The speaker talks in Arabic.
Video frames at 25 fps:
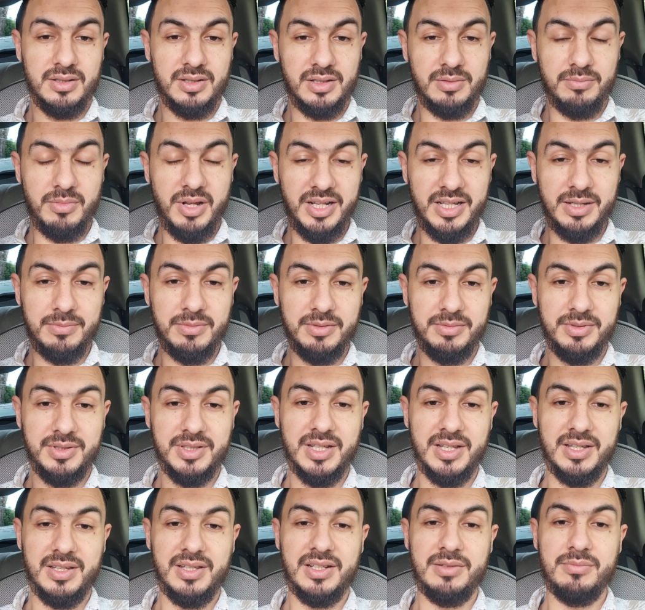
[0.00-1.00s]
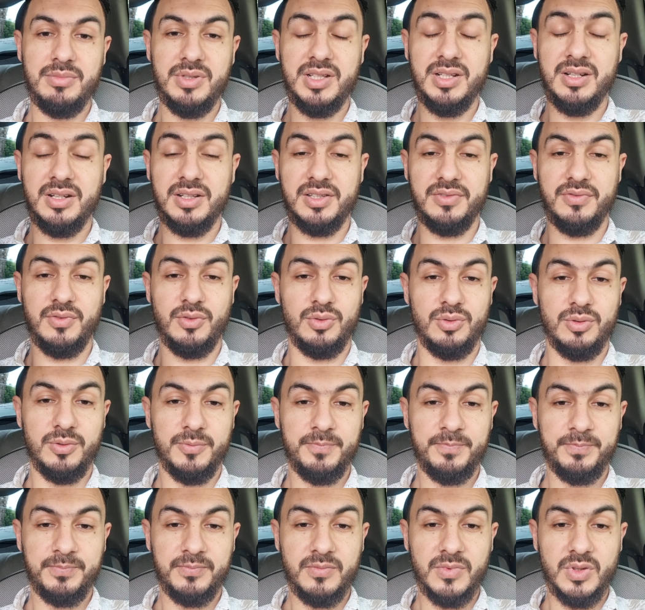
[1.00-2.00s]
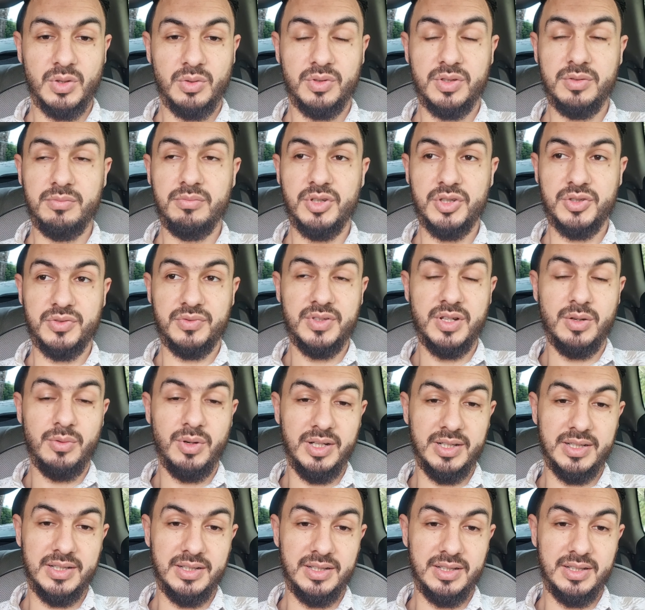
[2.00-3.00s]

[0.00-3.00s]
المحكمه الابتدائيه لمدينه صفرو وكما شفنا واحد